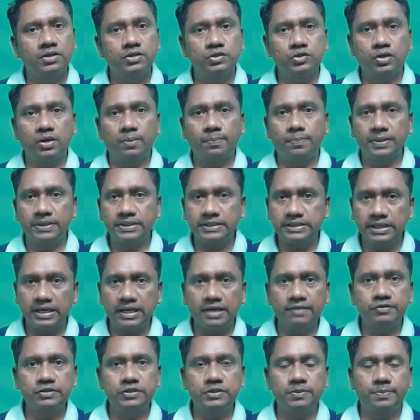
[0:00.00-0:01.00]
ஸோ அப்போ
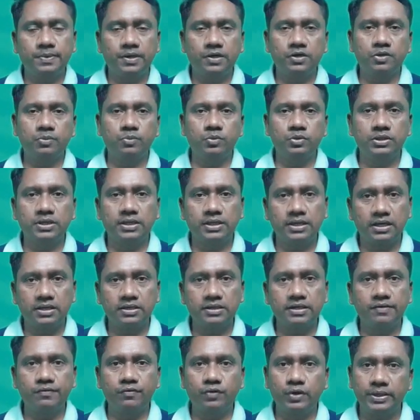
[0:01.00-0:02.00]
இதெல்லாம் வச்சு பார்க்கும்போது
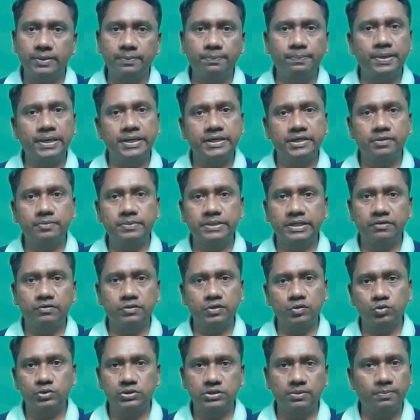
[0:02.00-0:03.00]
கட் ஆஃபோட இம்பேக்டும் இதில்
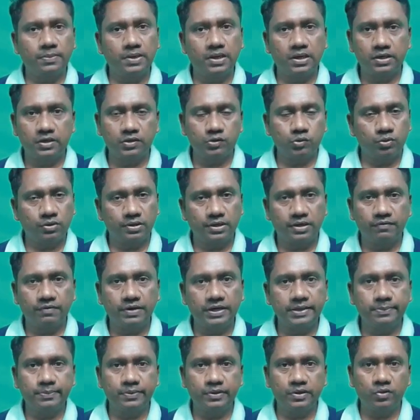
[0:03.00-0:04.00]
வந்து கொஞ்சம் மாறுறது உண்டான
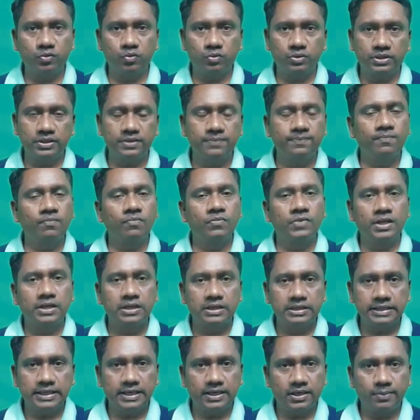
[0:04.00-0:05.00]
வாய்ப்புகள் உண்டு
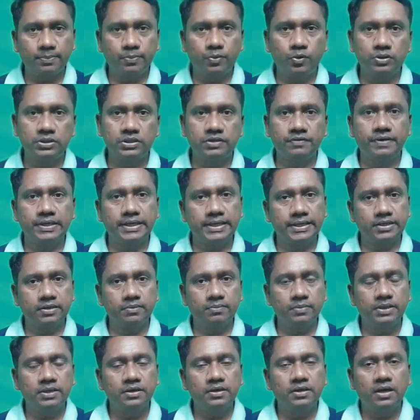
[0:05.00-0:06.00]
என்னை பொறுத்த
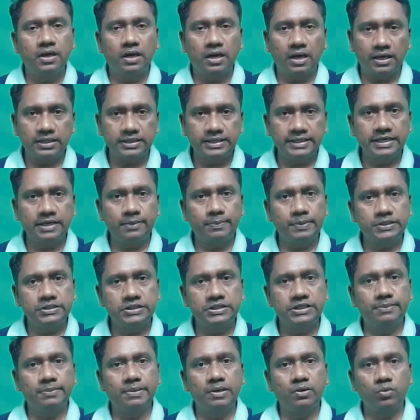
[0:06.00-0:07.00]
வரைக்கும்
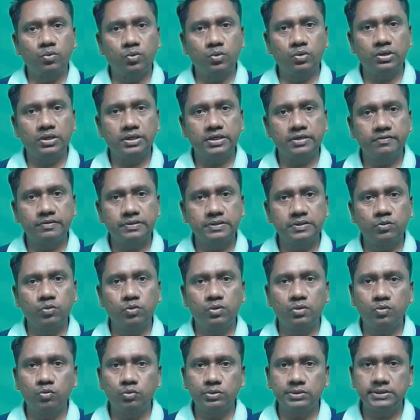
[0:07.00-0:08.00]
அதிகபட்சமாக உங்களுக்கு வந்து
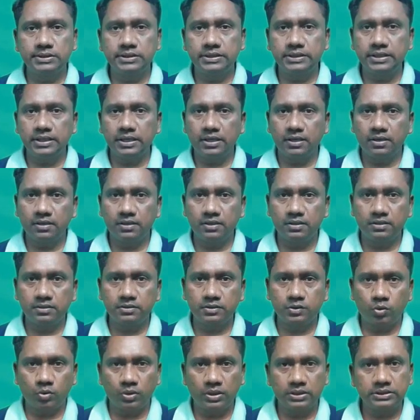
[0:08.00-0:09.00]
ஒரு நூற்றி
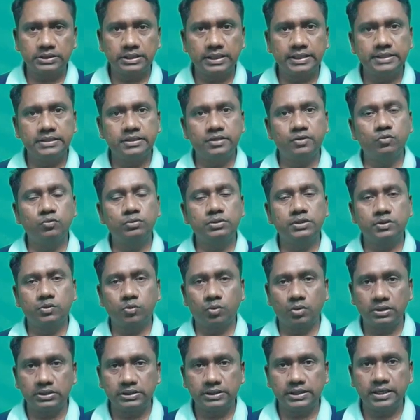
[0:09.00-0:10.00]
தொண்ணூத்தைந்து நூற்றி
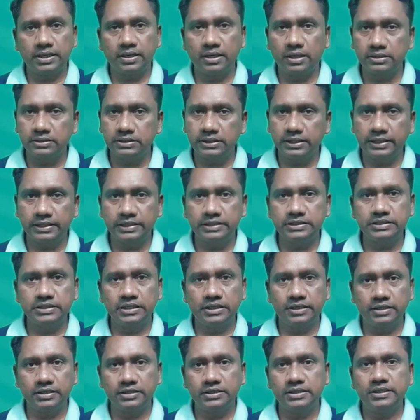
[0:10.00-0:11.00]
தொண்ணூற்றி ஆறு அந்த ரேஞ்சில்
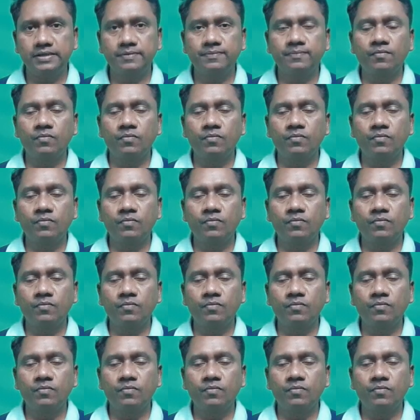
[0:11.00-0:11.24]
இருந்து